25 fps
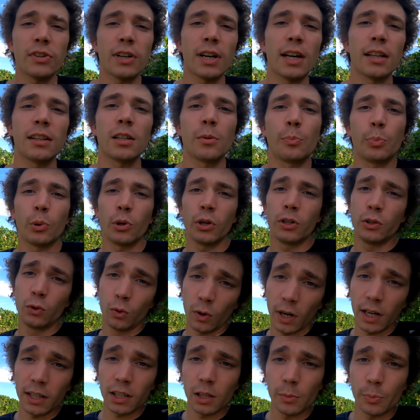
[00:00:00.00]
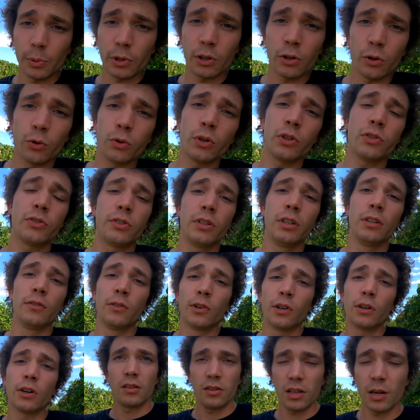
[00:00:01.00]
serata poi durante il periodo
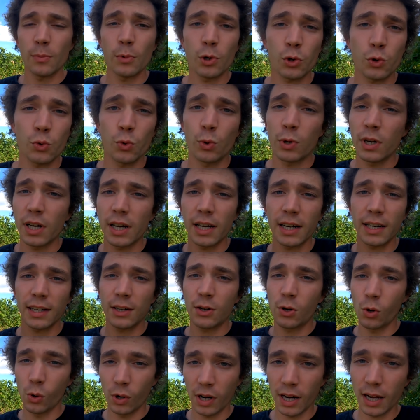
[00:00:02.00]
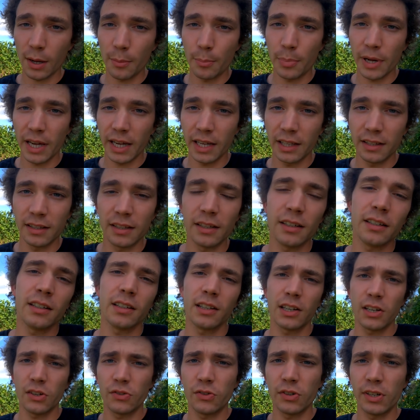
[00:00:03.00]
estivo andiamo a suonare con la band
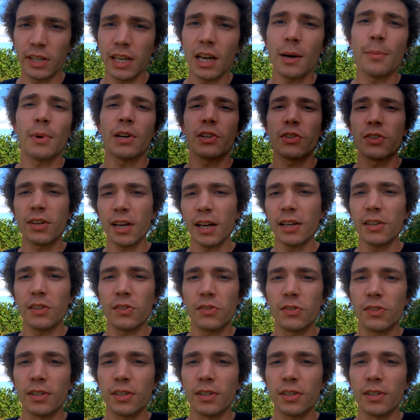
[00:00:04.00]
che si chiama Sky and